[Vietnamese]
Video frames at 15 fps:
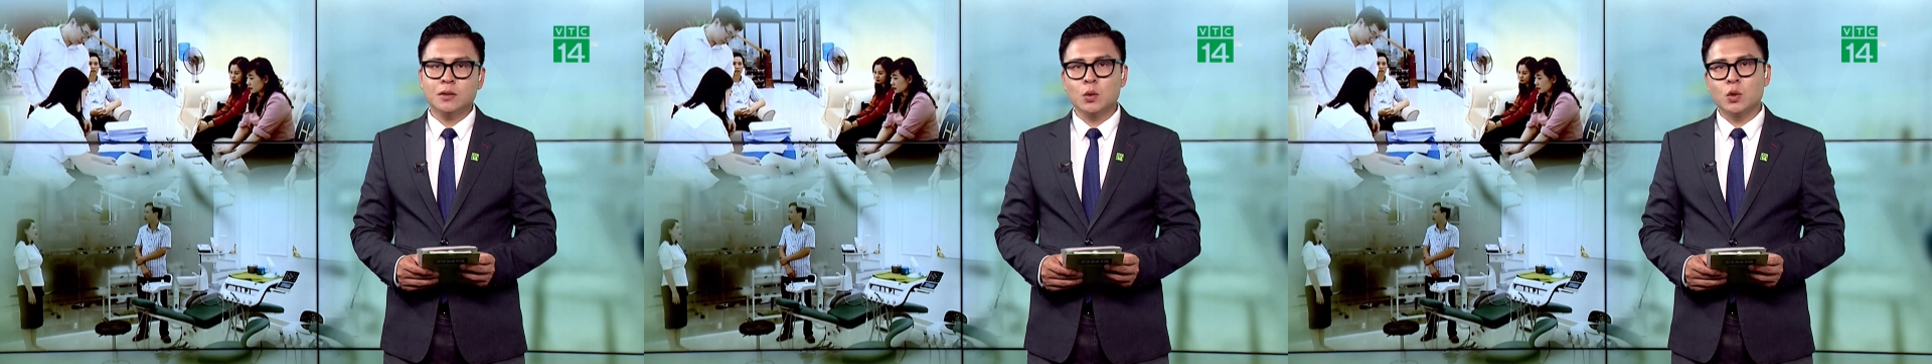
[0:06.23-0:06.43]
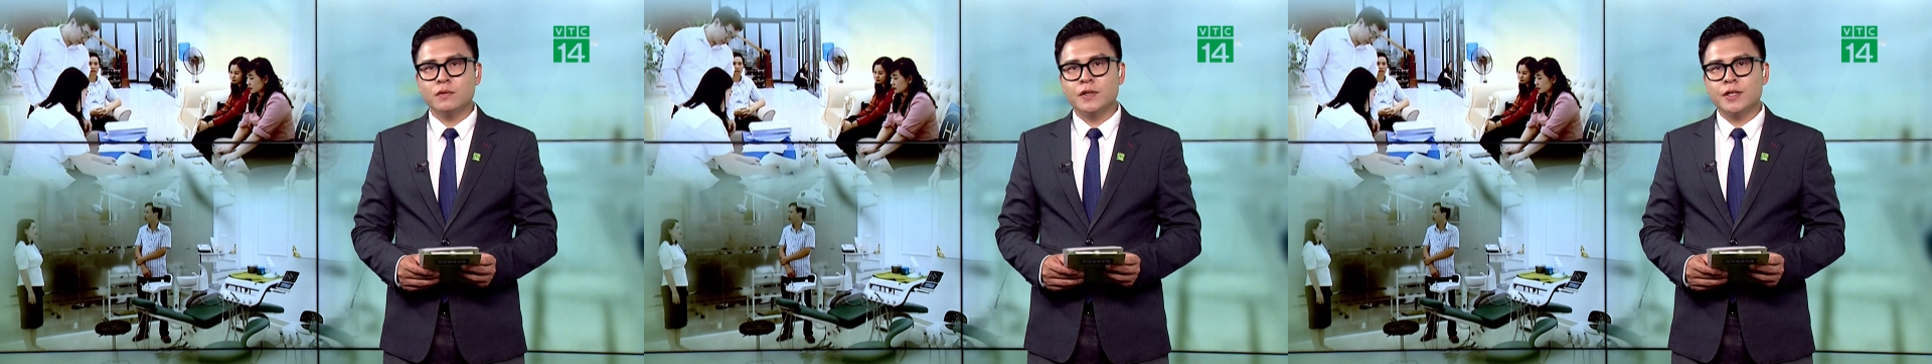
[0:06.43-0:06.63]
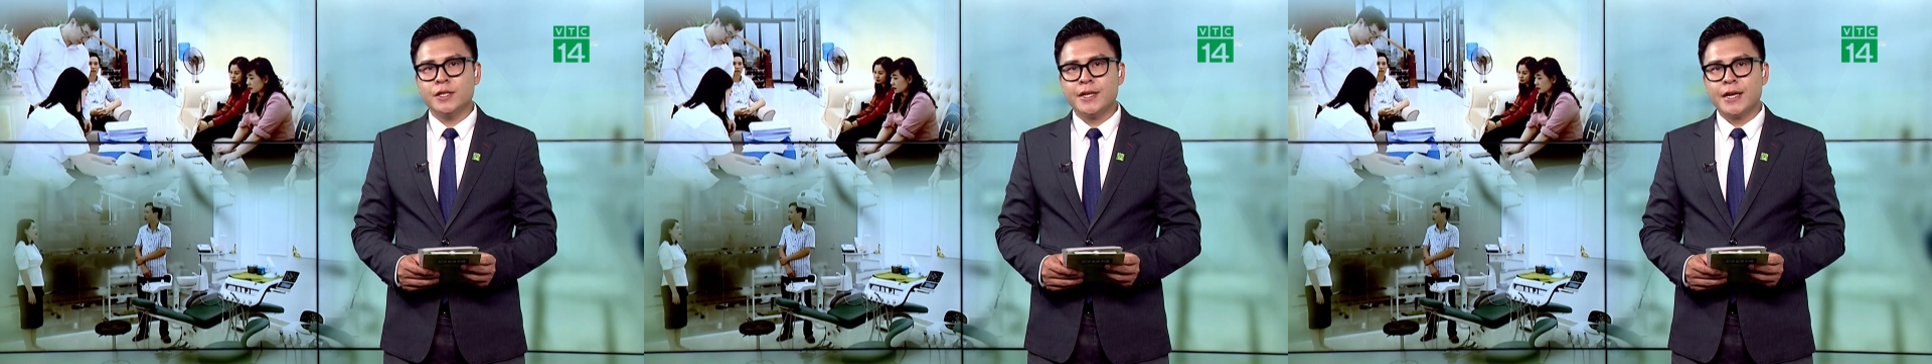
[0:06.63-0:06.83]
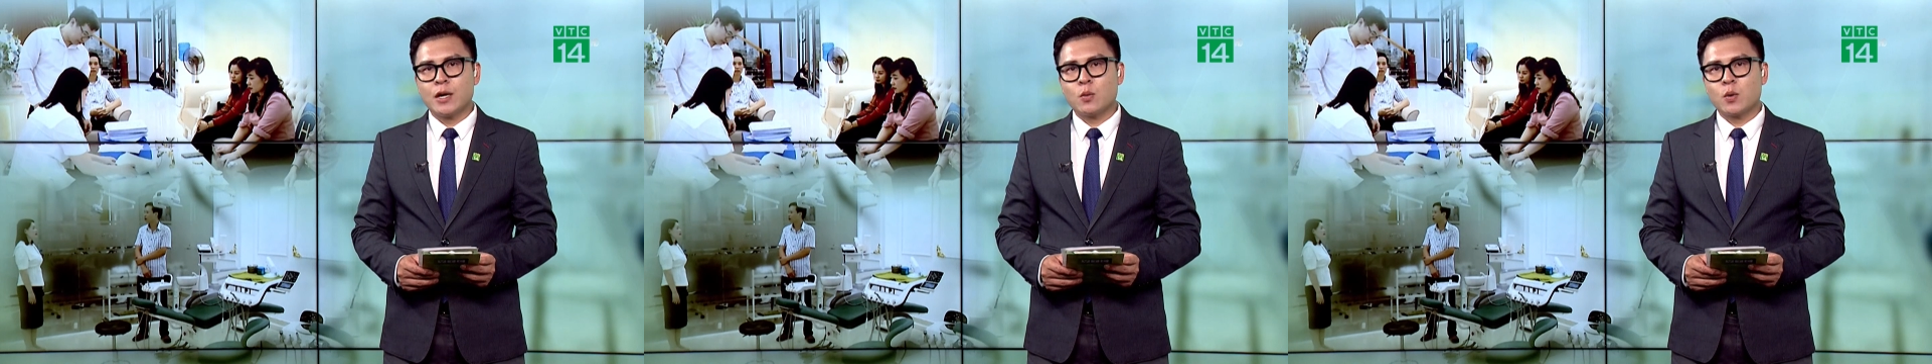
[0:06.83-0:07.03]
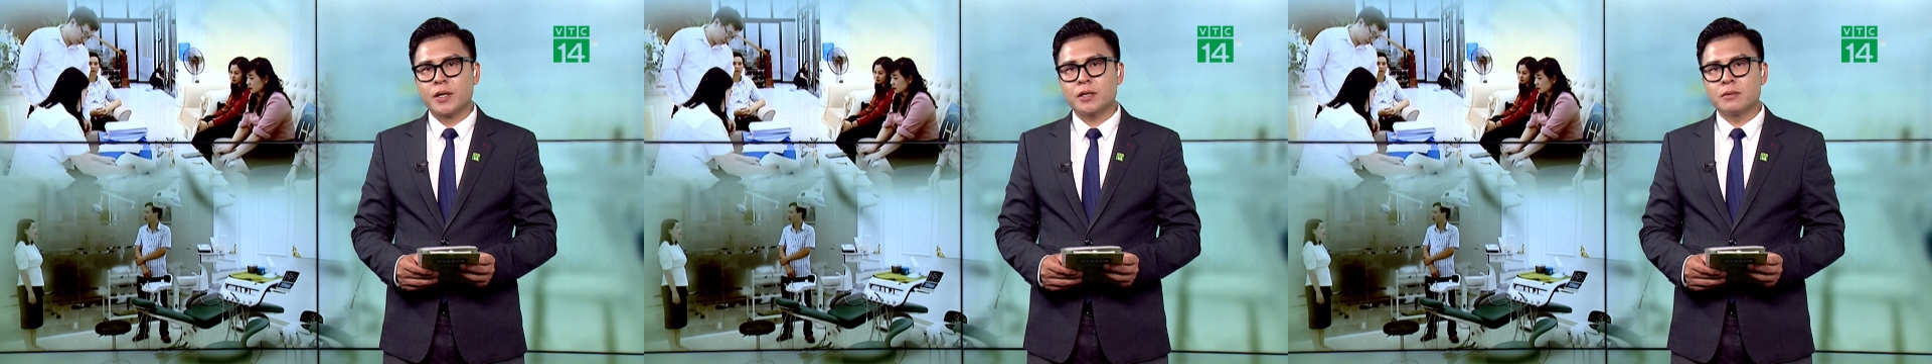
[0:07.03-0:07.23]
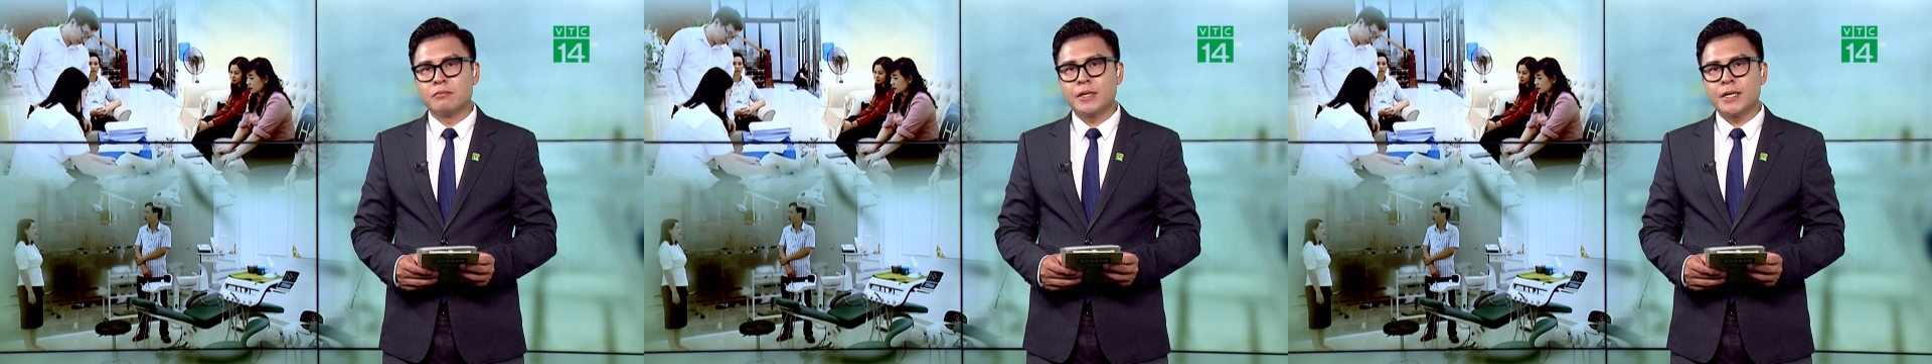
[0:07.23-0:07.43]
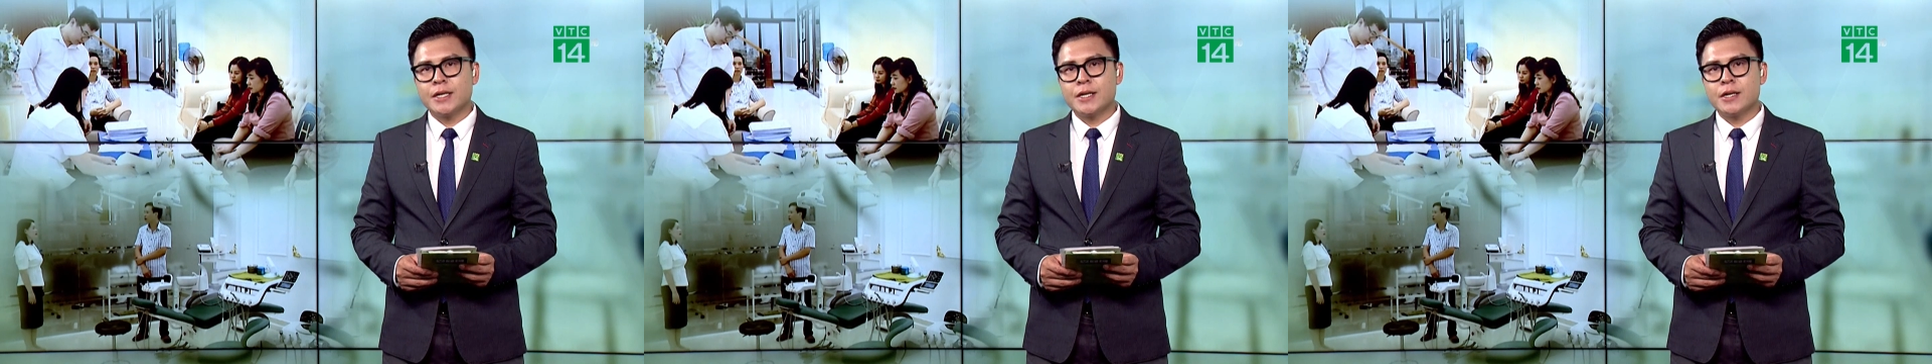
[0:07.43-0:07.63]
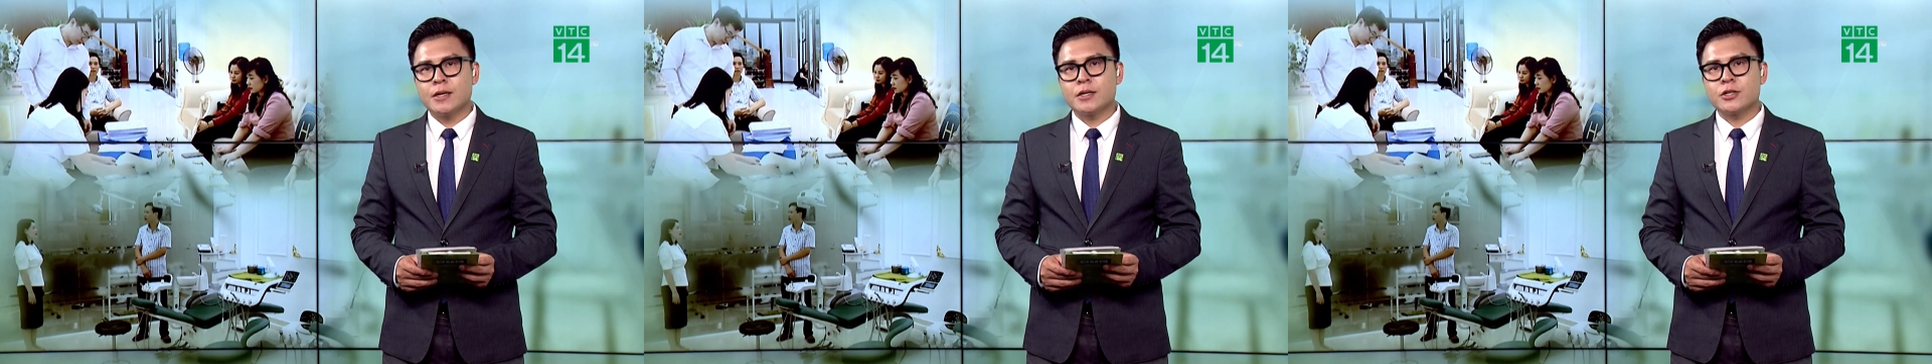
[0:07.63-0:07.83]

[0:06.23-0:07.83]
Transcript: đối với nha khoa thẩm mỹ